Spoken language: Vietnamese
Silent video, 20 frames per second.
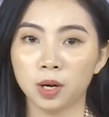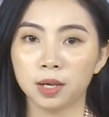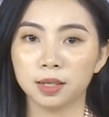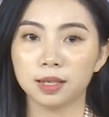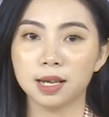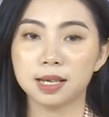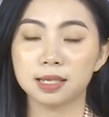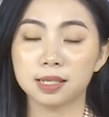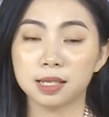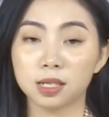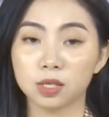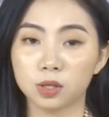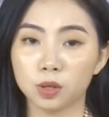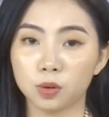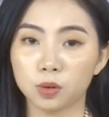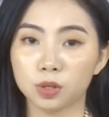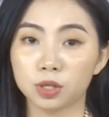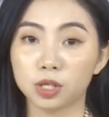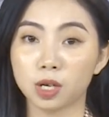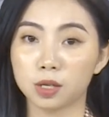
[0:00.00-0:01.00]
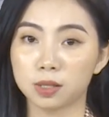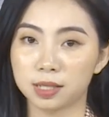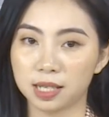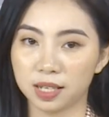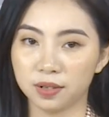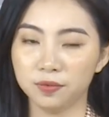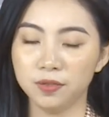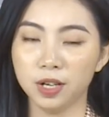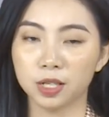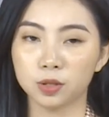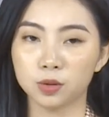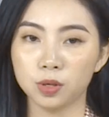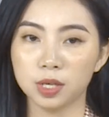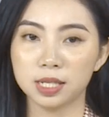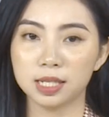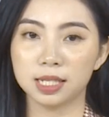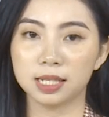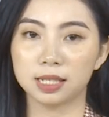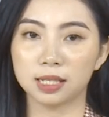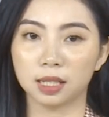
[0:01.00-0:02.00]
để sử dụng cho chính việc duy
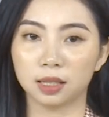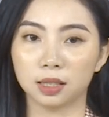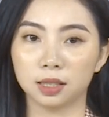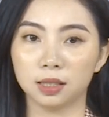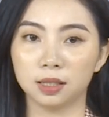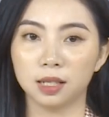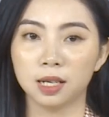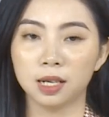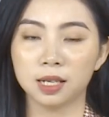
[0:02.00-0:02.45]
trì trật tự,